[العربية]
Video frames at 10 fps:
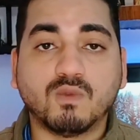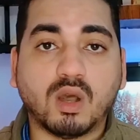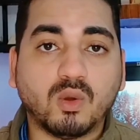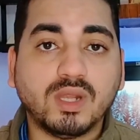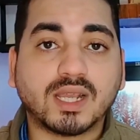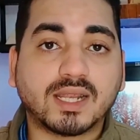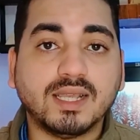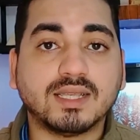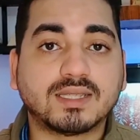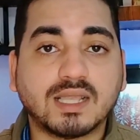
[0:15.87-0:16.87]
وهقول لك
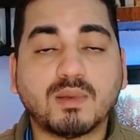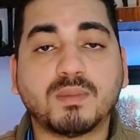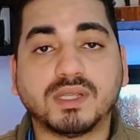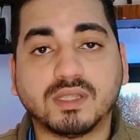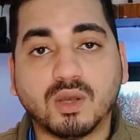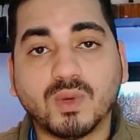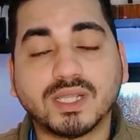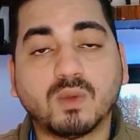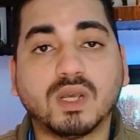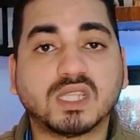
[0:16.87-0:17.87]
ليه السبب ان هو
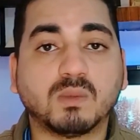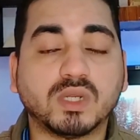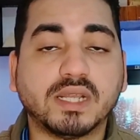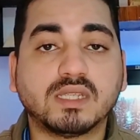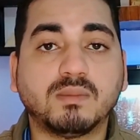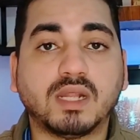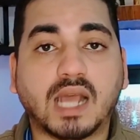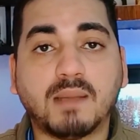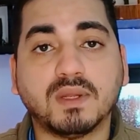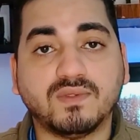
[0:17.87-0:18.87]
ده الوقت المناسب
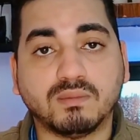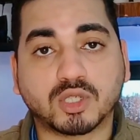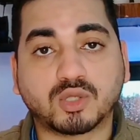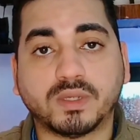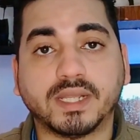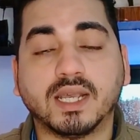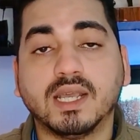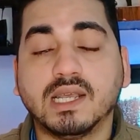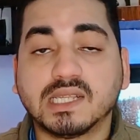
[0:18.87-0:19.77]
للعمل في المشروع ده